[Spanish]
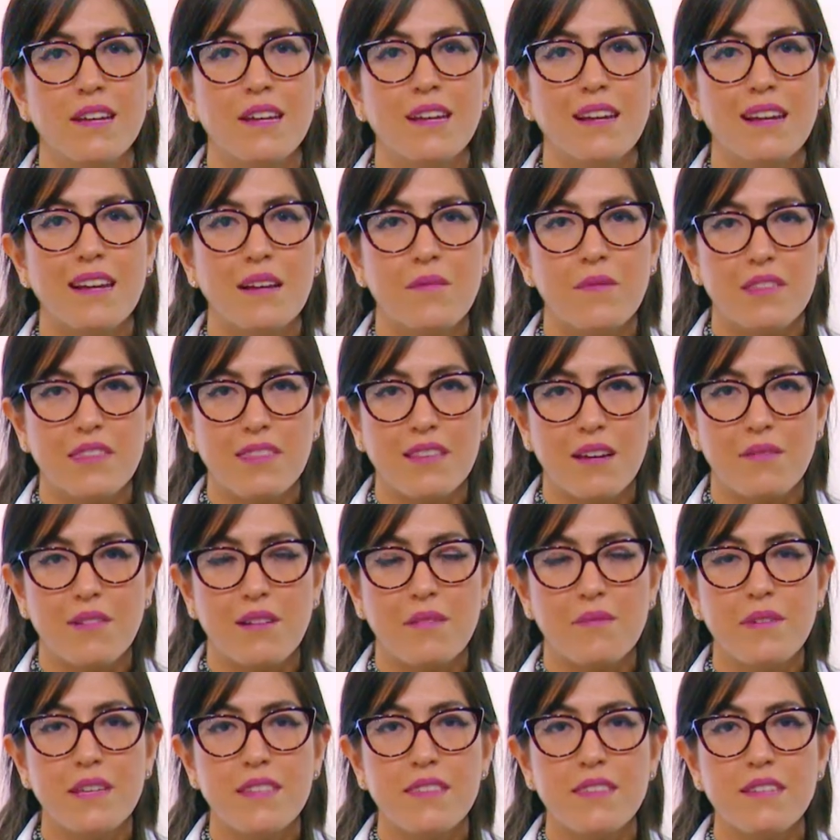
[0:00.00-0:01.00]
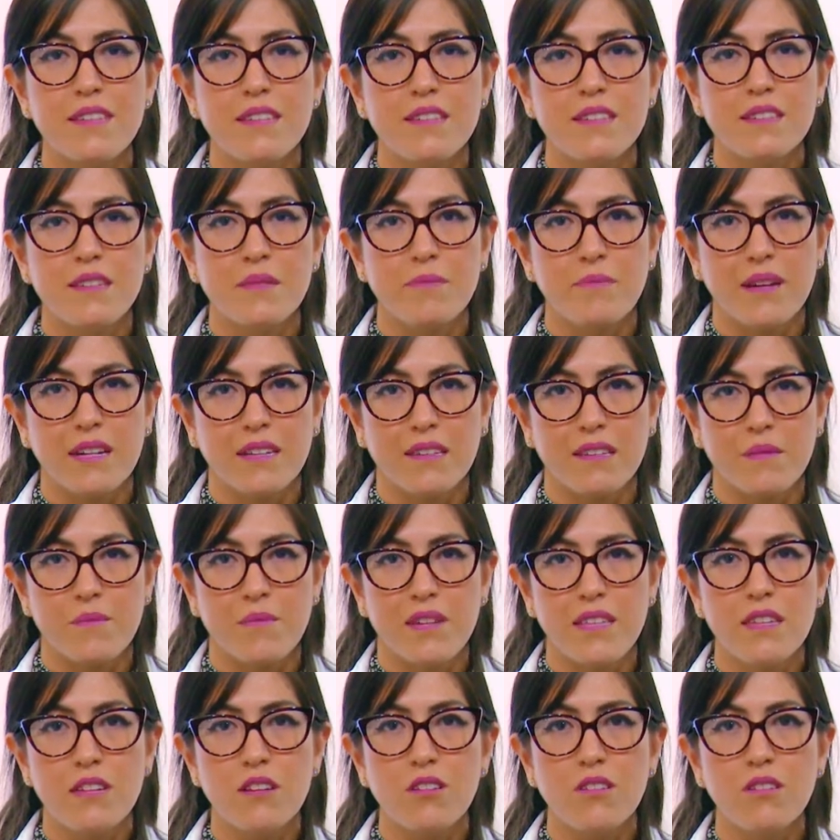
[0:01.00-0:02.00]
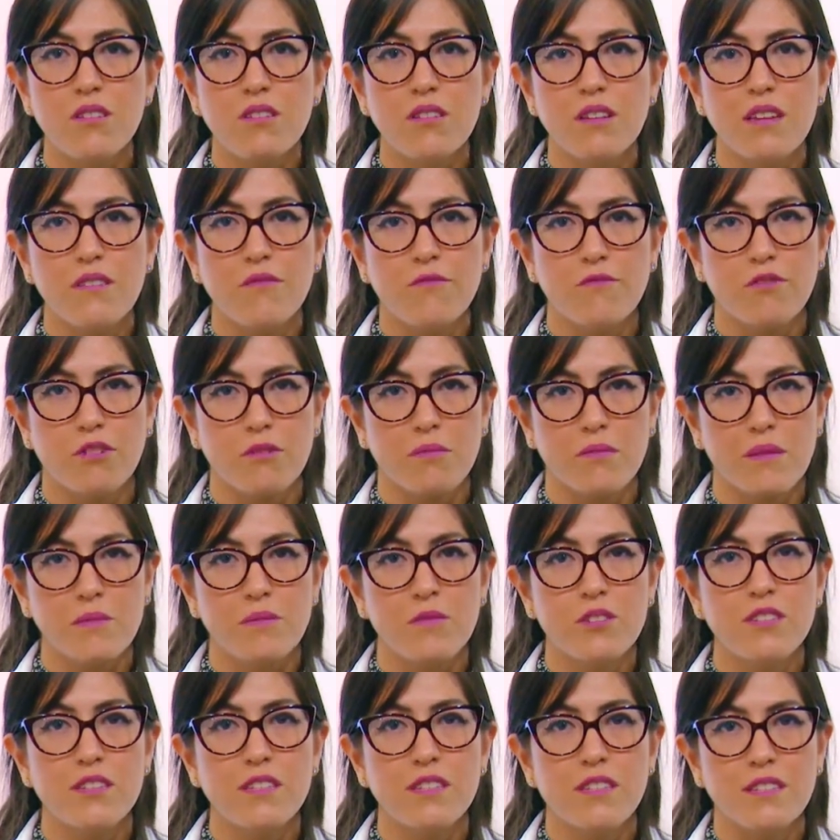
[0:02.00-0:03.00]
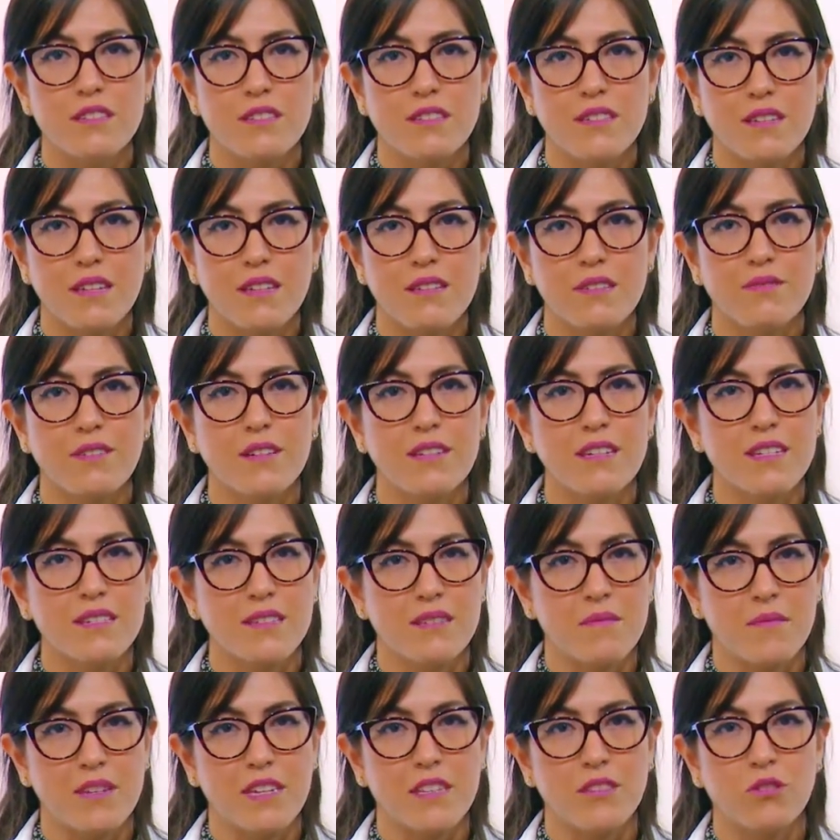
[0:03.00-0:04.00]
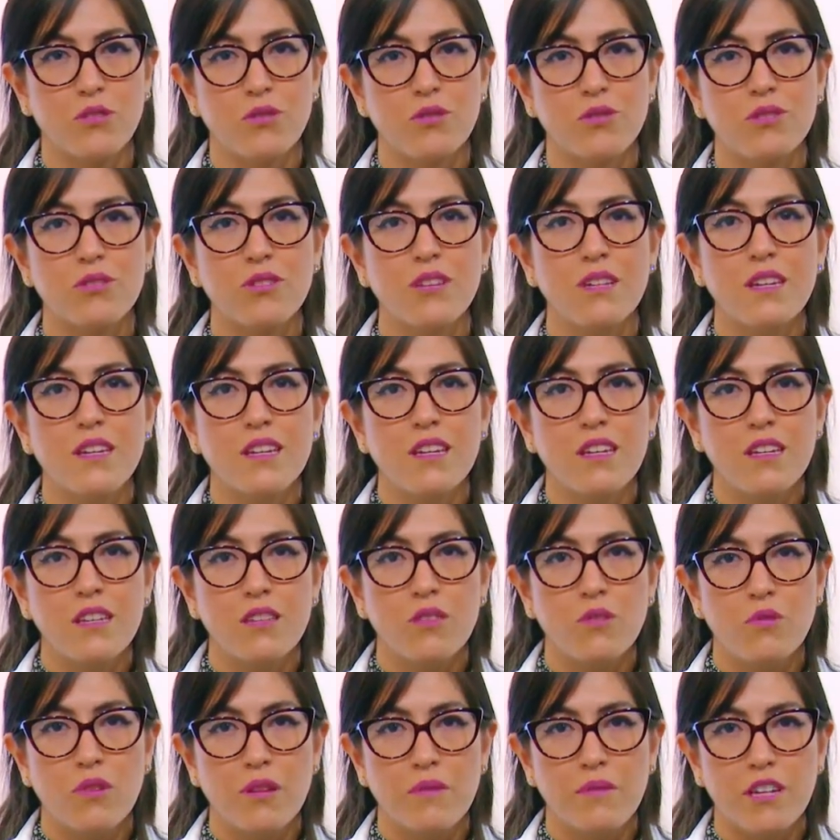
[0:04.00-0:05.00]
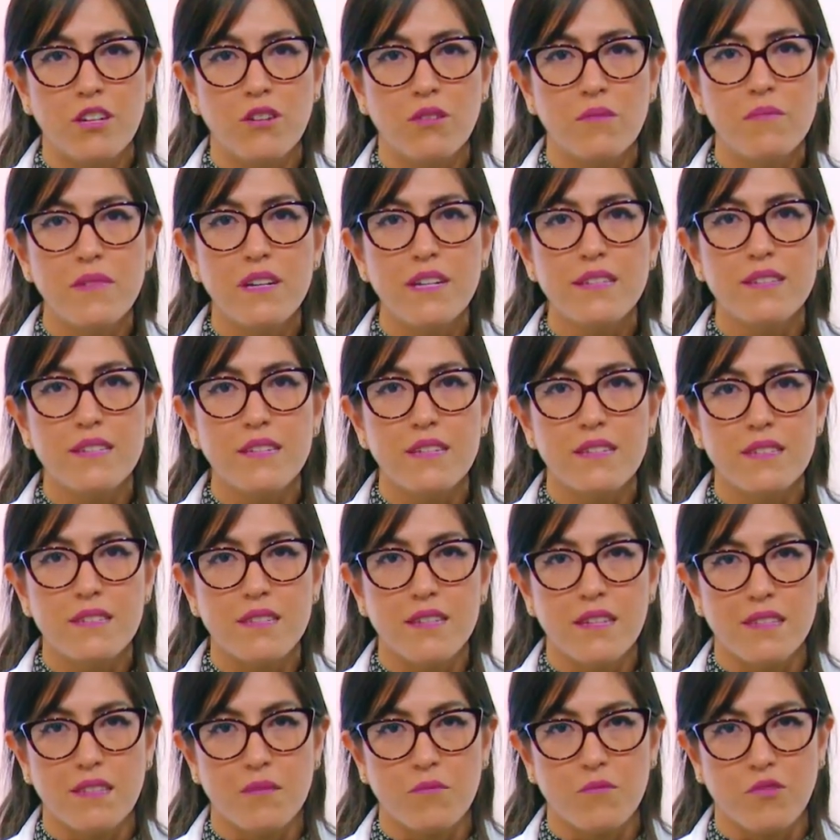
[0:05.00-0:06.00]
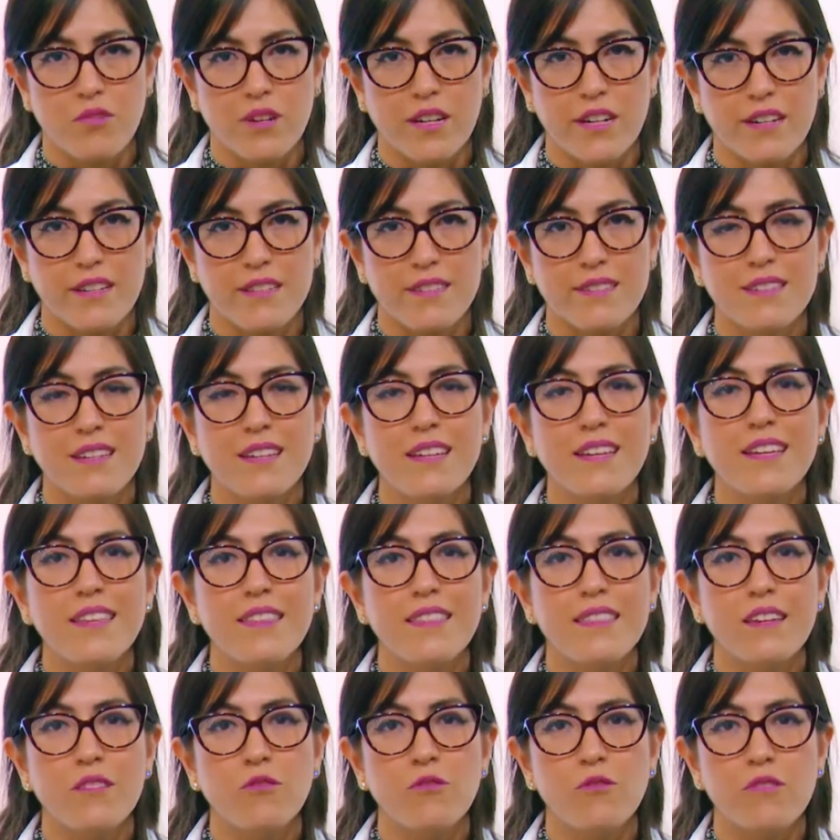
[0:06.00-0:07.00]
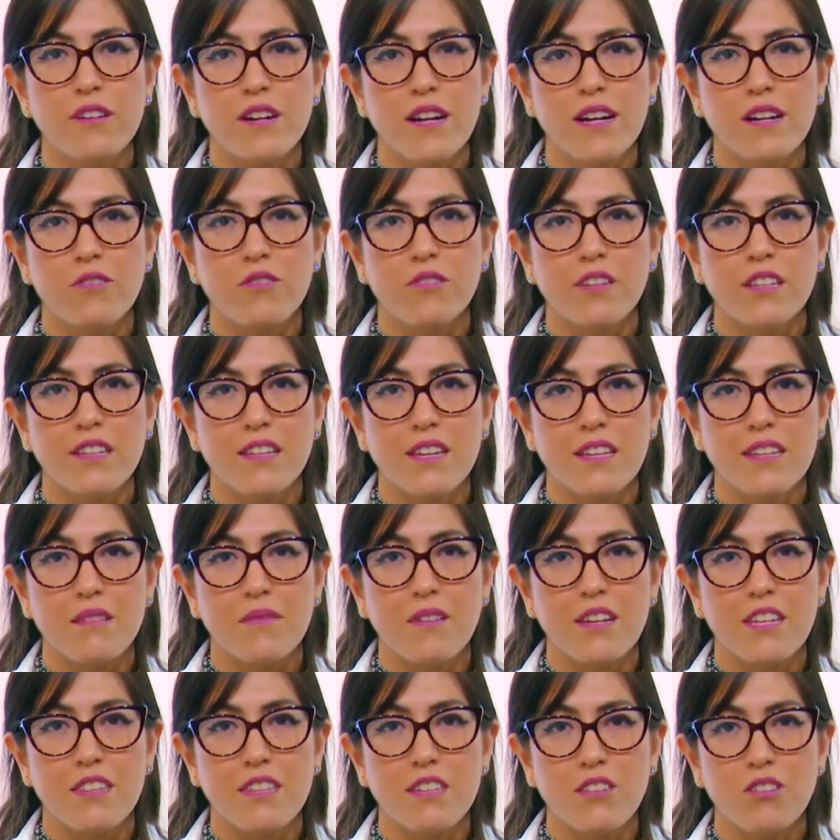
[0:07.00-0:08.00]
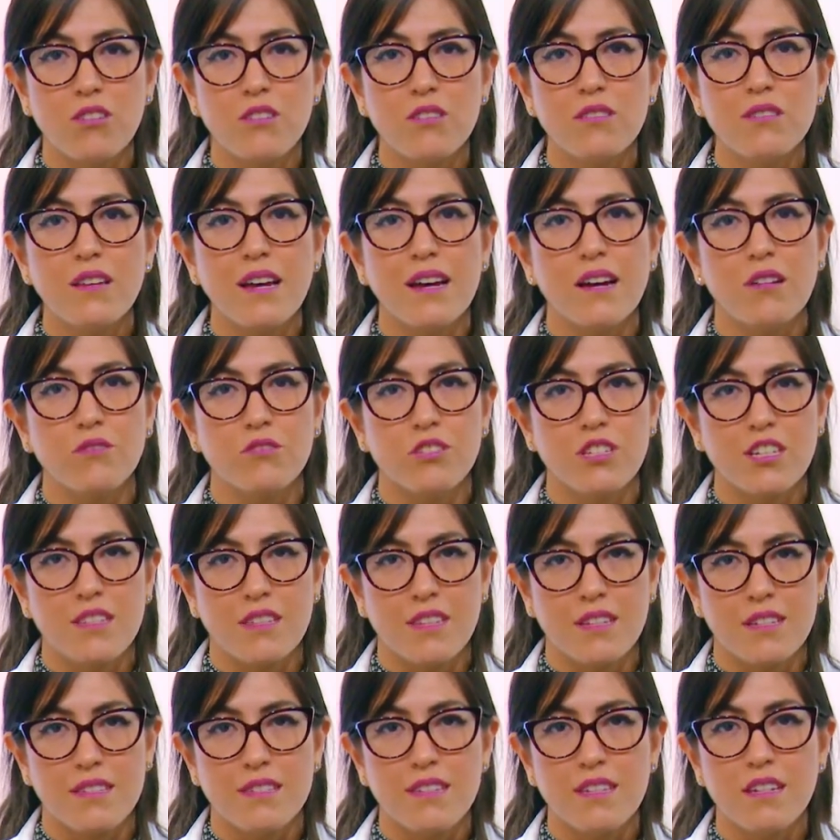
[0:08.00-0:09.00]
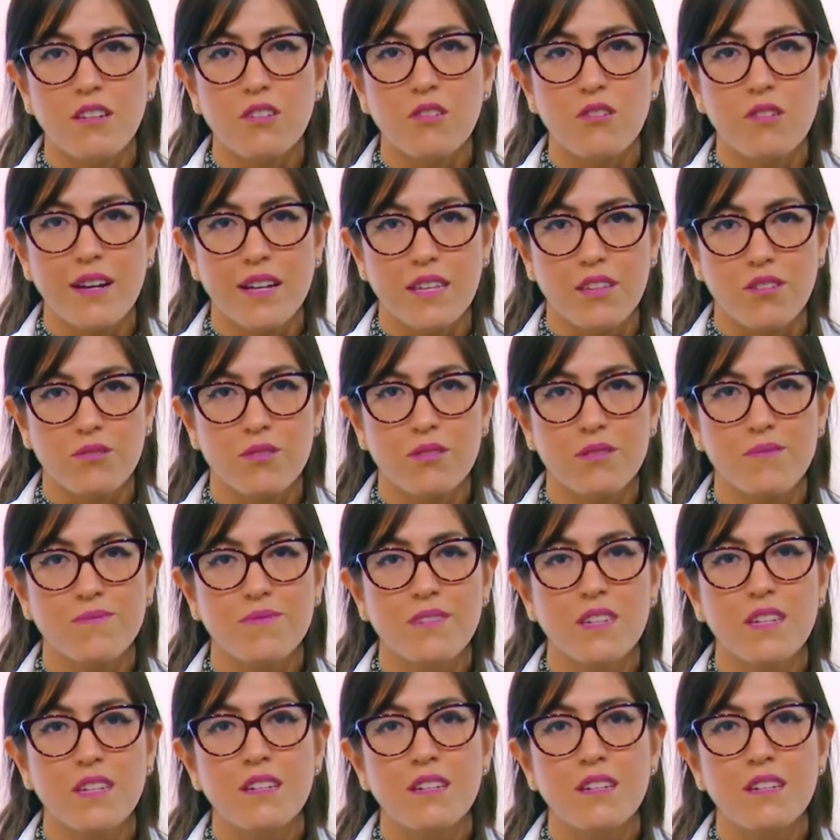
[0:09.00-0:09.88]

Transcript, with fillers: Lamentablemente, en este parte médico informamos de 16 fallecimientos, 9 hombres y 7 mujeres, de un rango de edad de 22 a 85 años.